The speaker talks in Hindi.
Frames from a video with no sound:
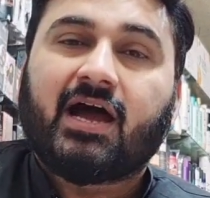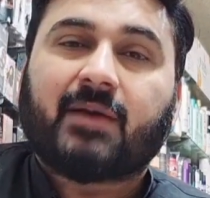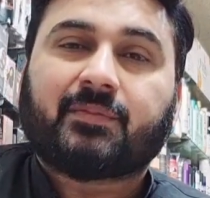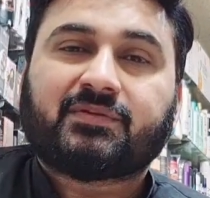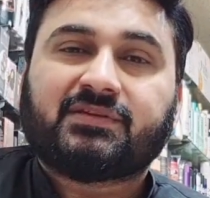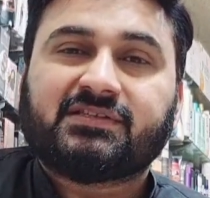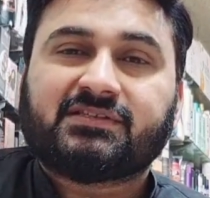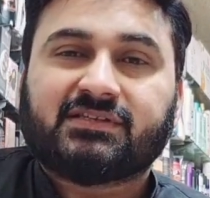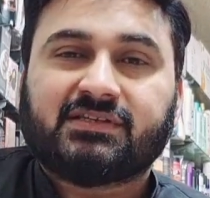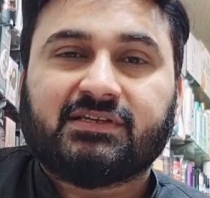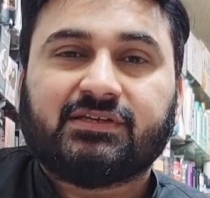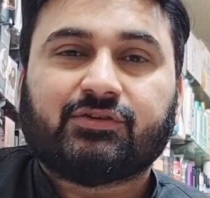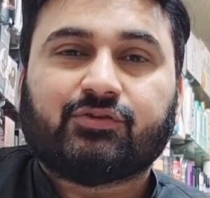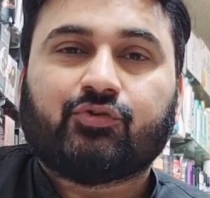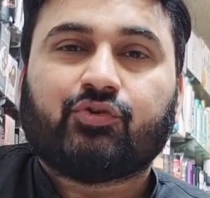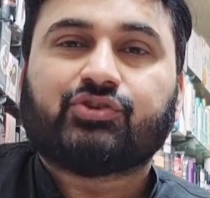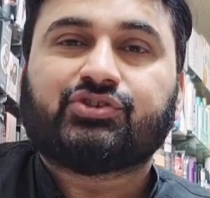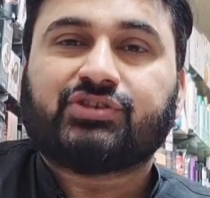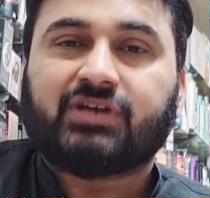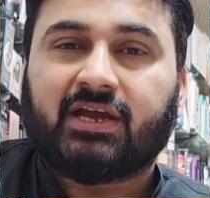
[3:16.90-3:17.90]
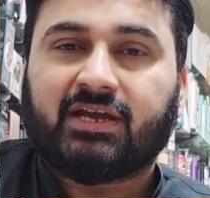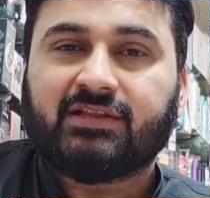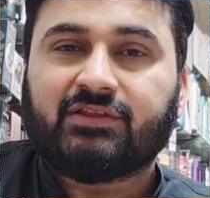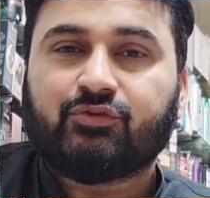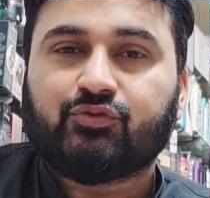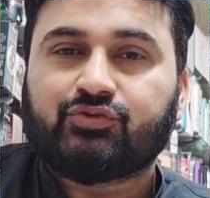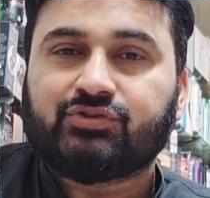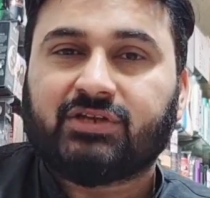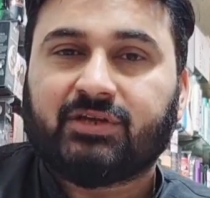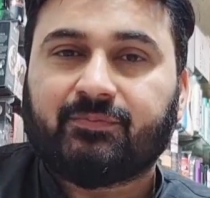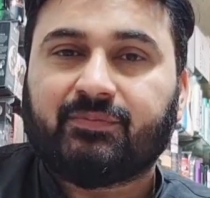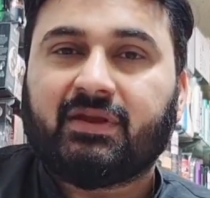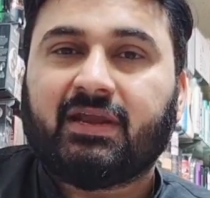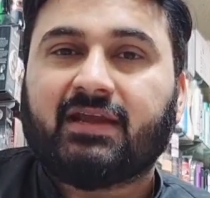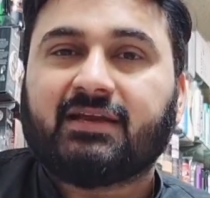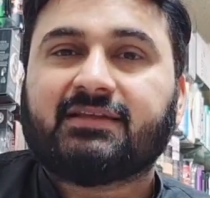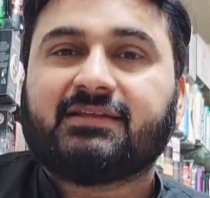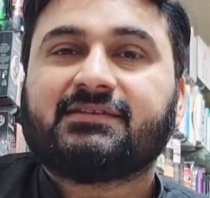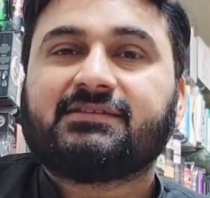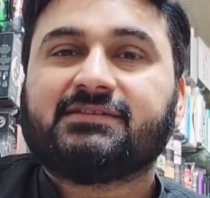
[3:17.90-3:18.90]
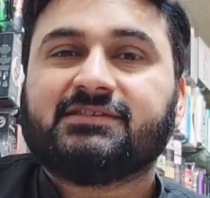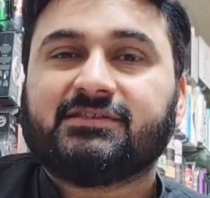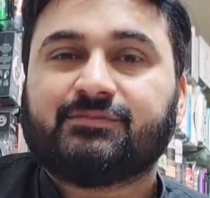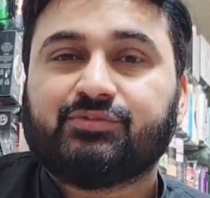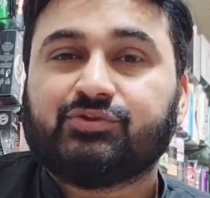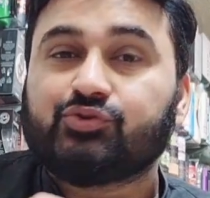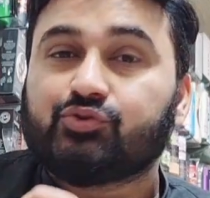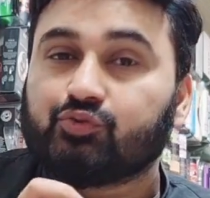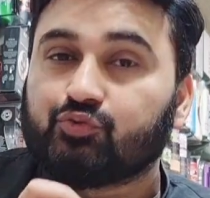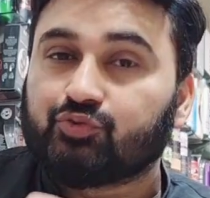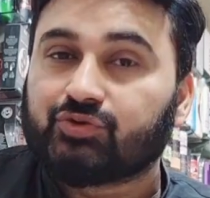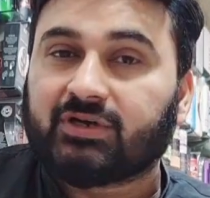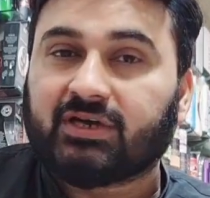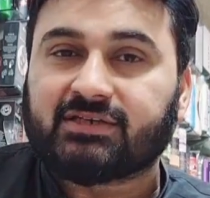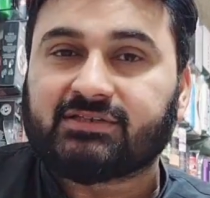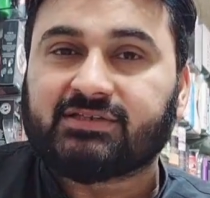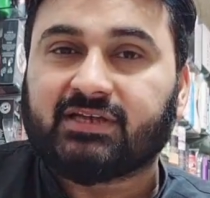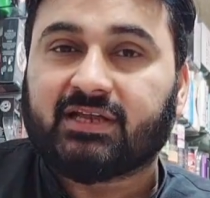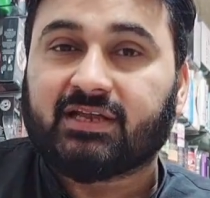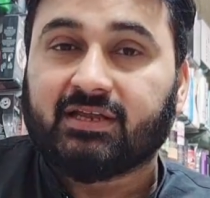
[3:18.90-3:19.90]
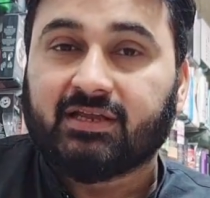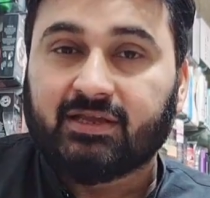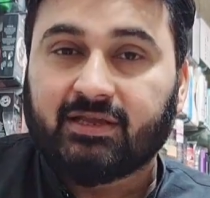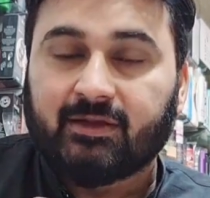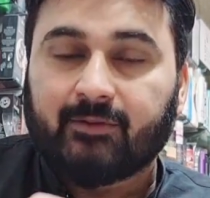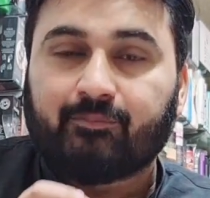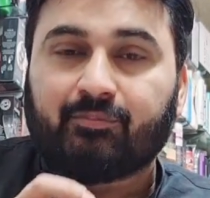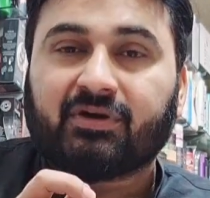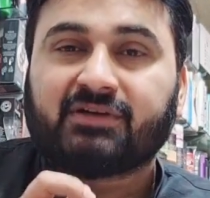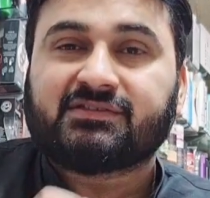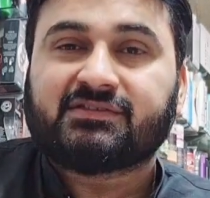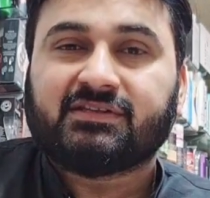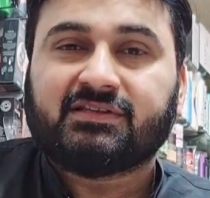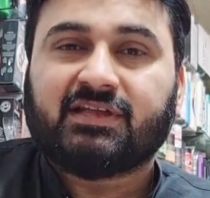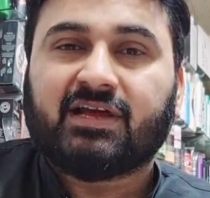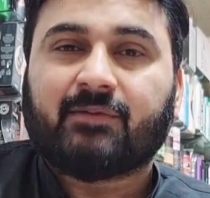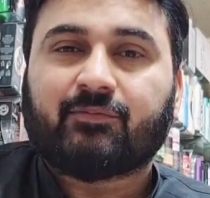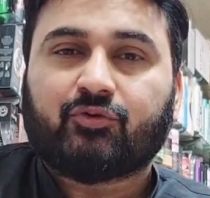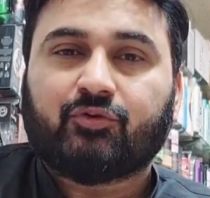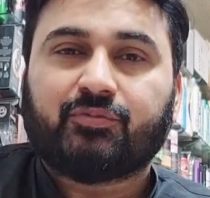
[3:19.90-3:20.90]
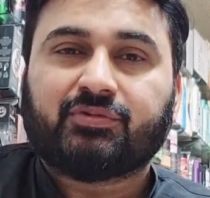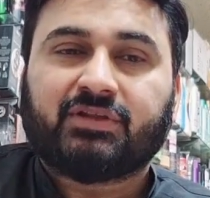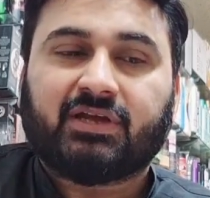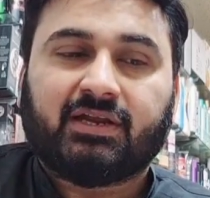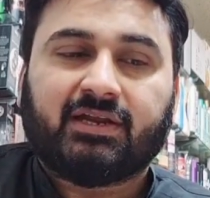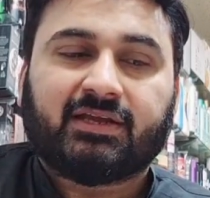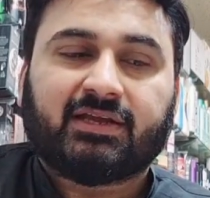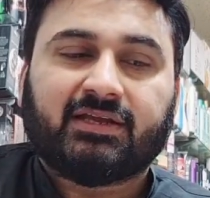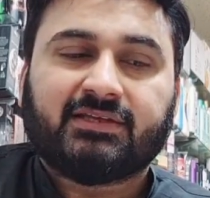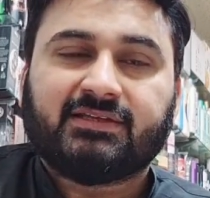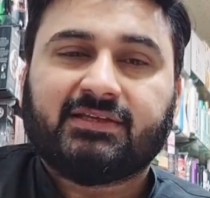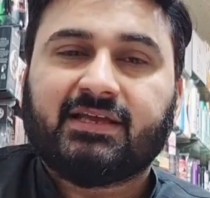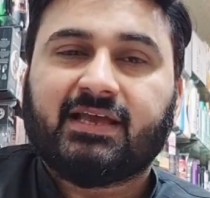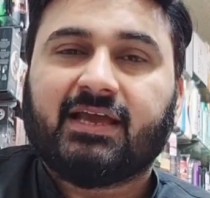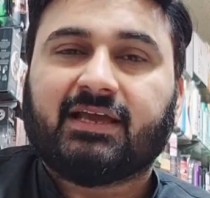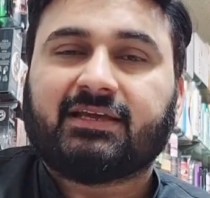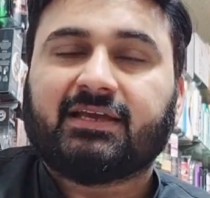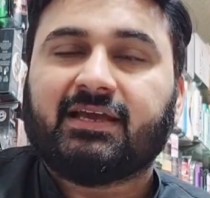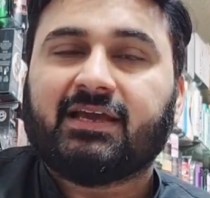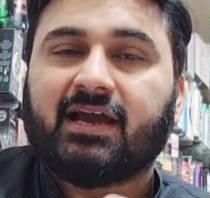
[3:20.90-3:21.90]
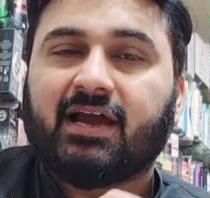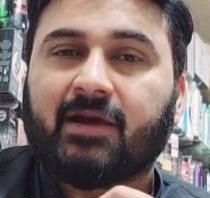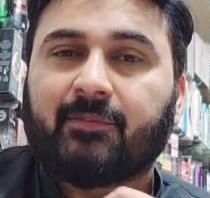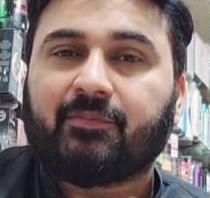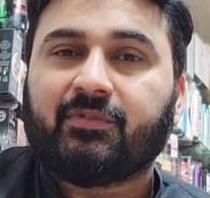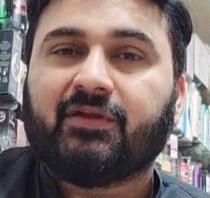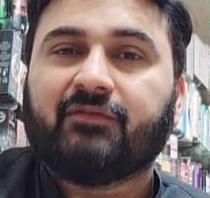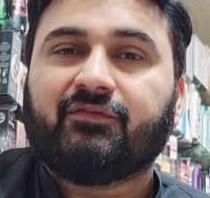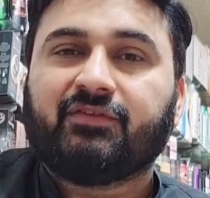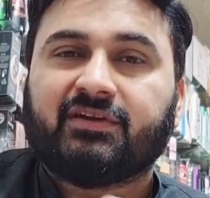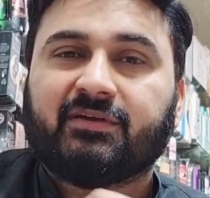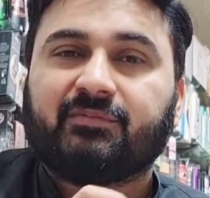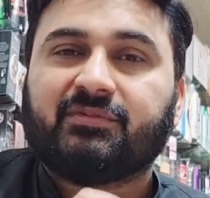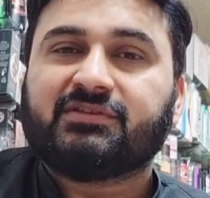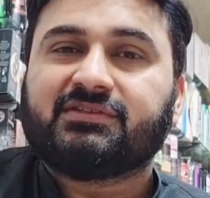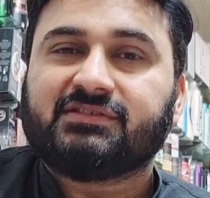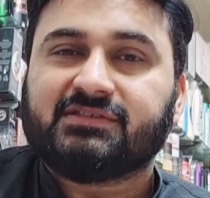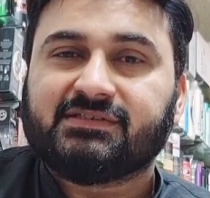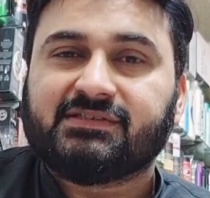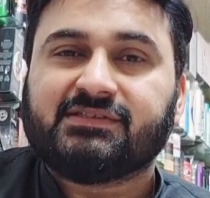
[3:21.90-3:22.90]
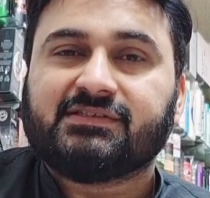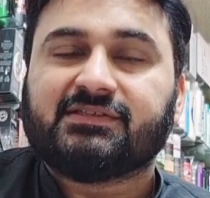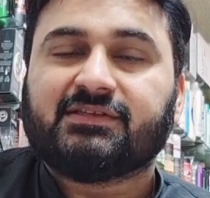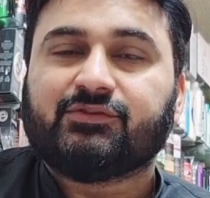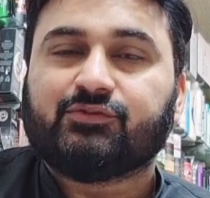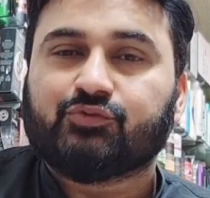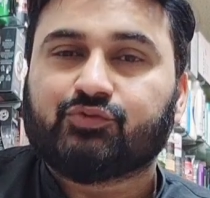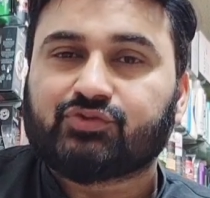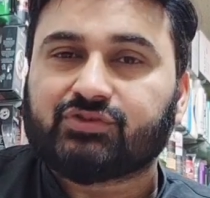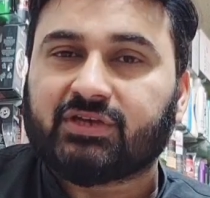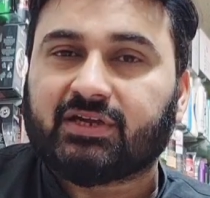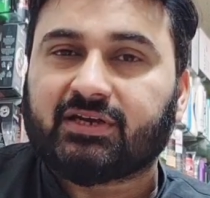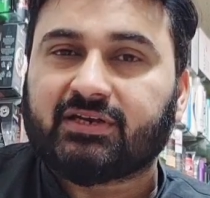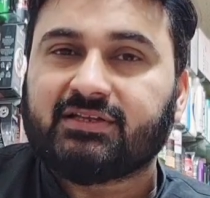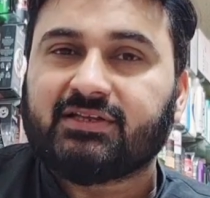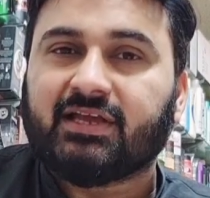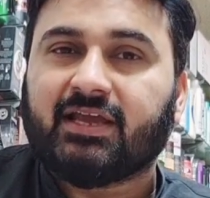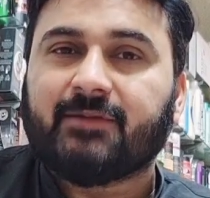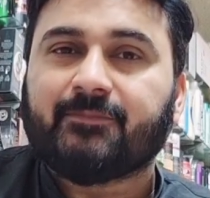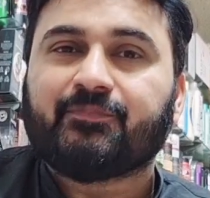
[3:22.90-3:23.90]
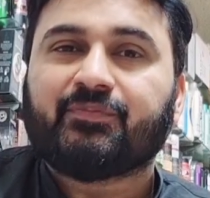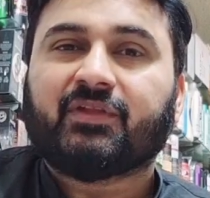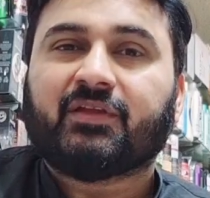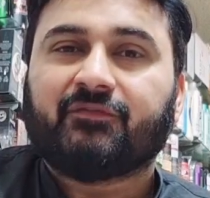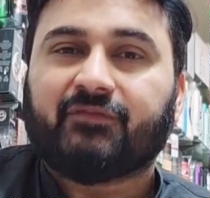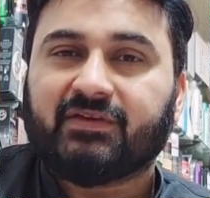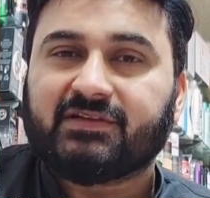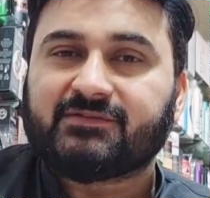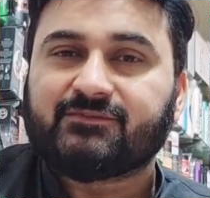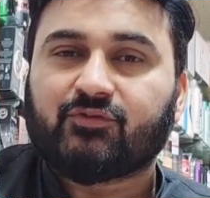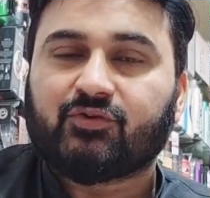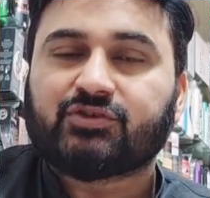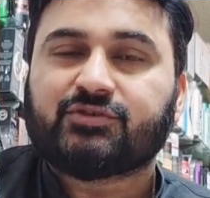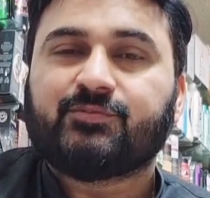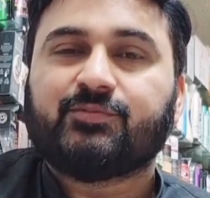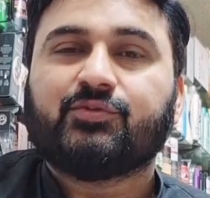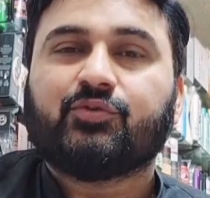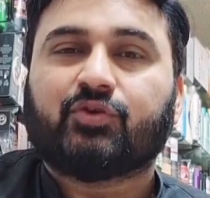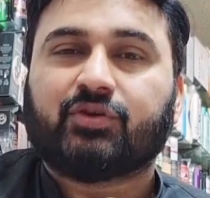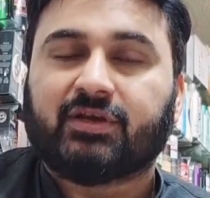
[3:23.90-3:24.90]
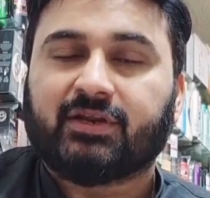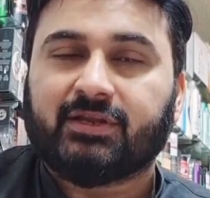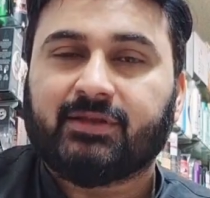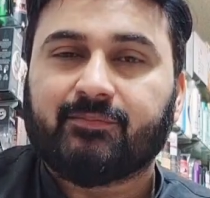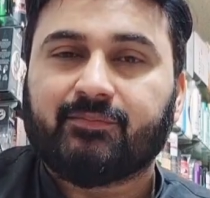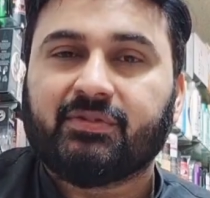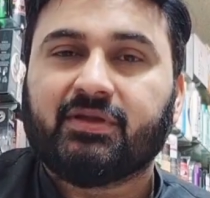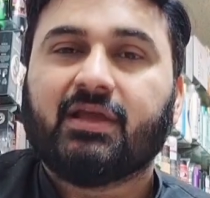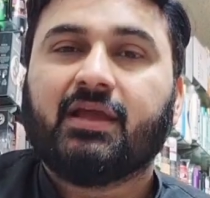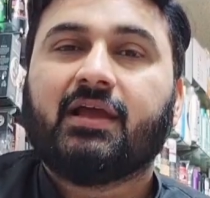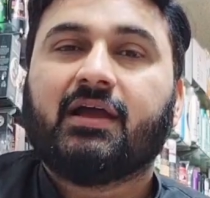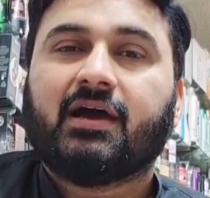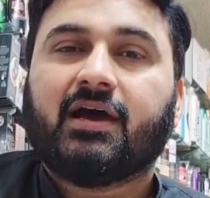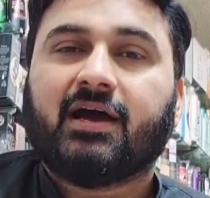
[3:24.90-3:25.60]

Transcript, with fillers: आपकी स्किन को शायद दूसरे ब्रांड की चीज भी सूट कर जाए मकसद आपको बताने का ये है कि आपने विटामिन सी चीजें यूज करनी है फेस वॉश भी और क्रीम भी